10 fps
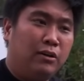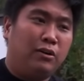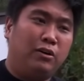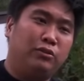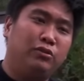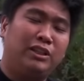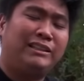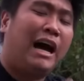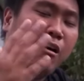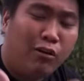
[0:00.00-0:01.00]
o doon sa
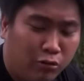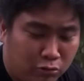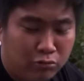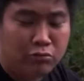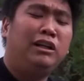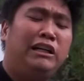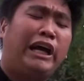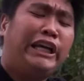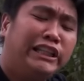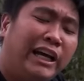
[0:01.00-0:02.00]
taong
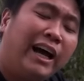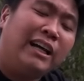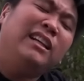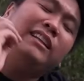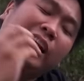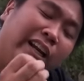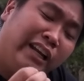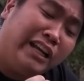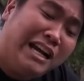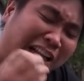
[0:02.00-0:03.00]
nakita,
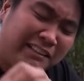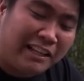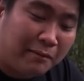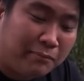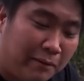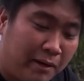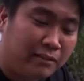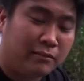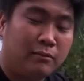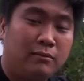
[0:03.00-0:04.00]
narinig at naramdaman
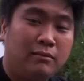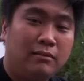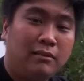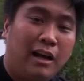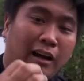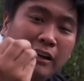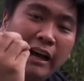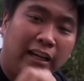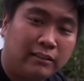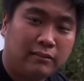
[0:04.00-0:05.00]
ang
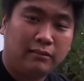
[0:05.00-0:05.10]
lahat.